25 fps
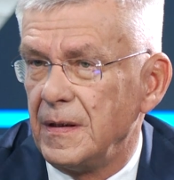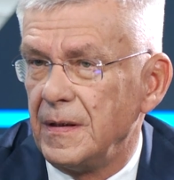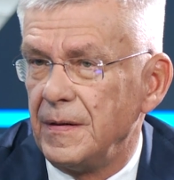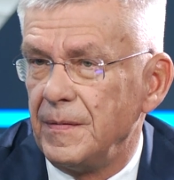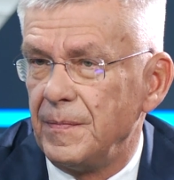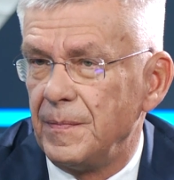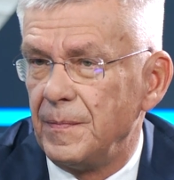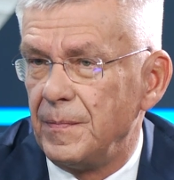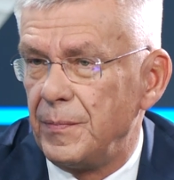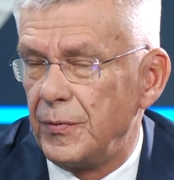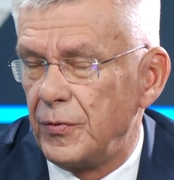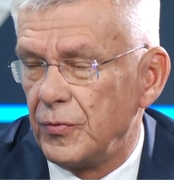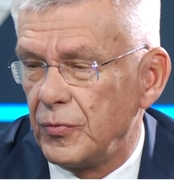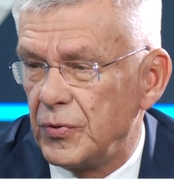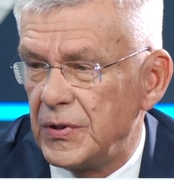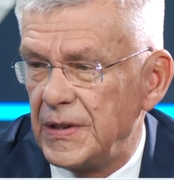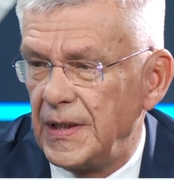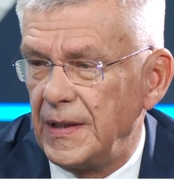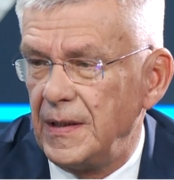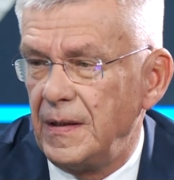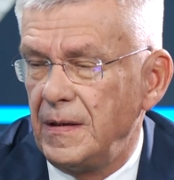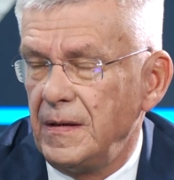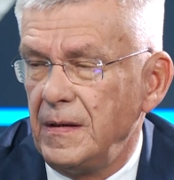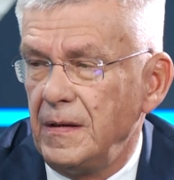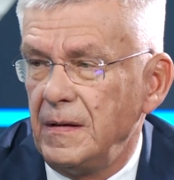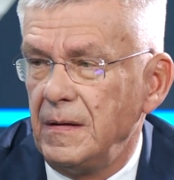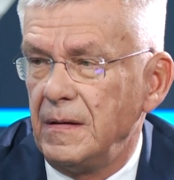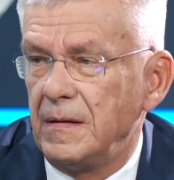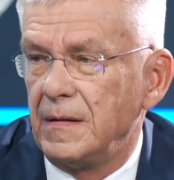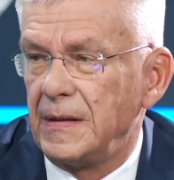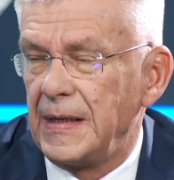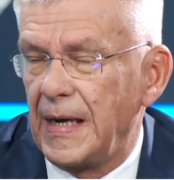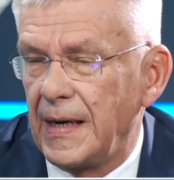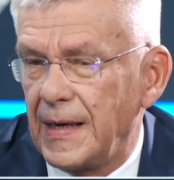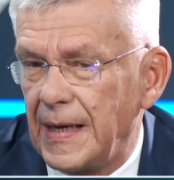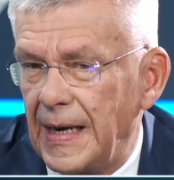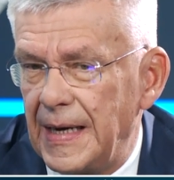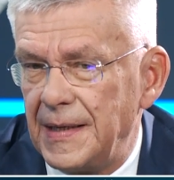e, Brukseli,
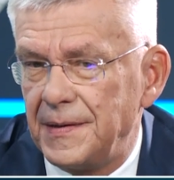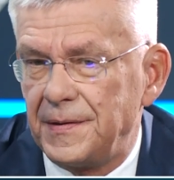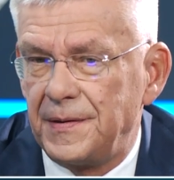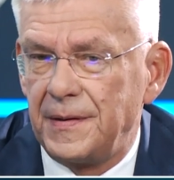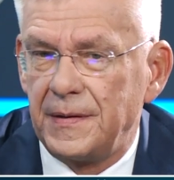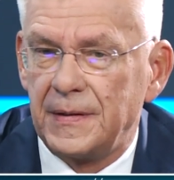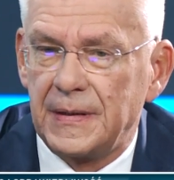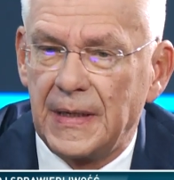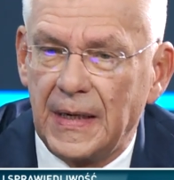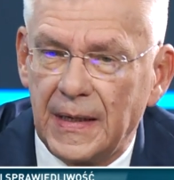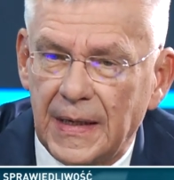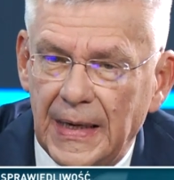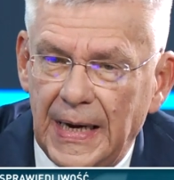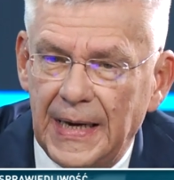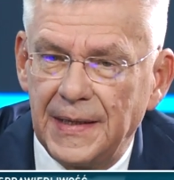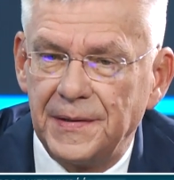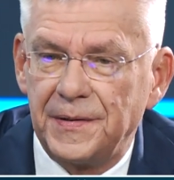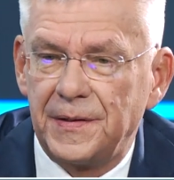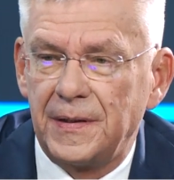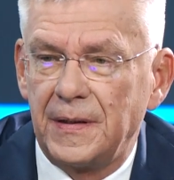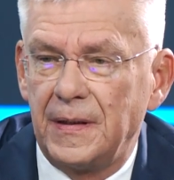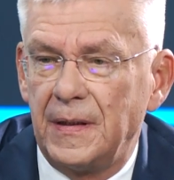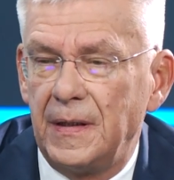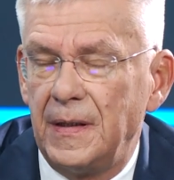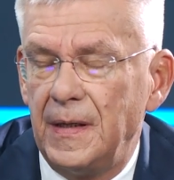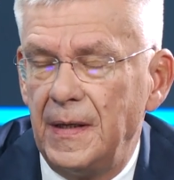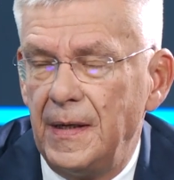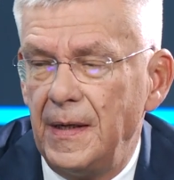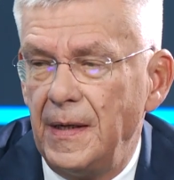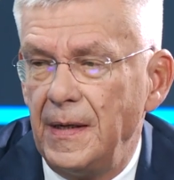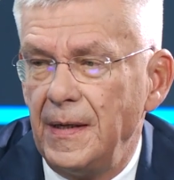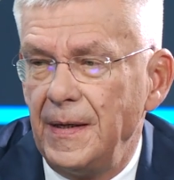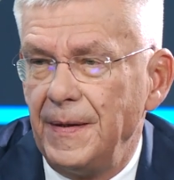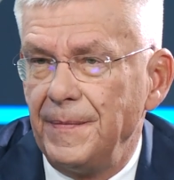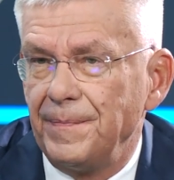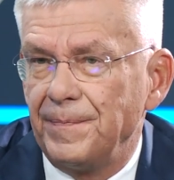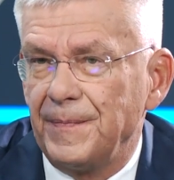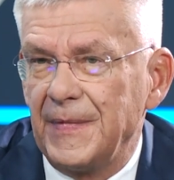nakazy, zakazy,
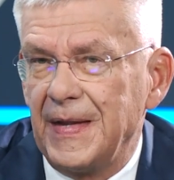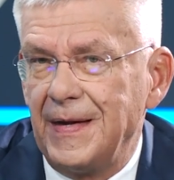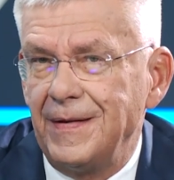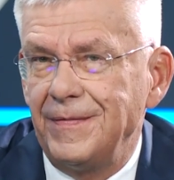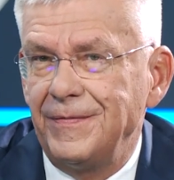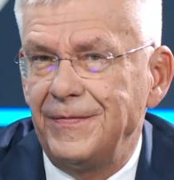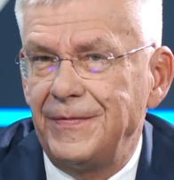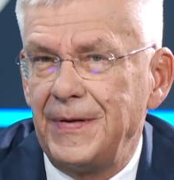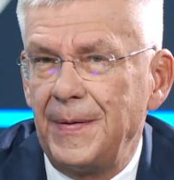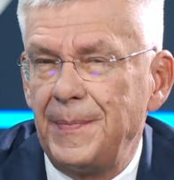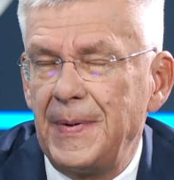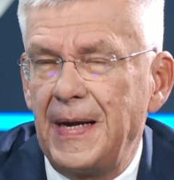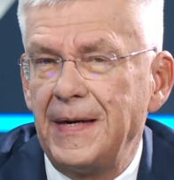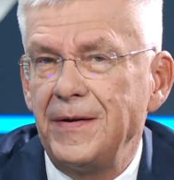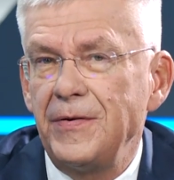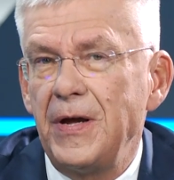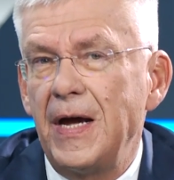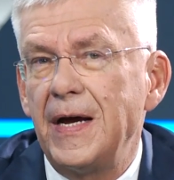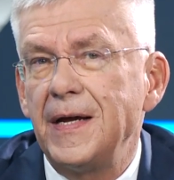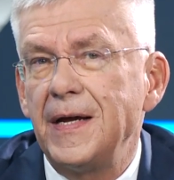wie pan,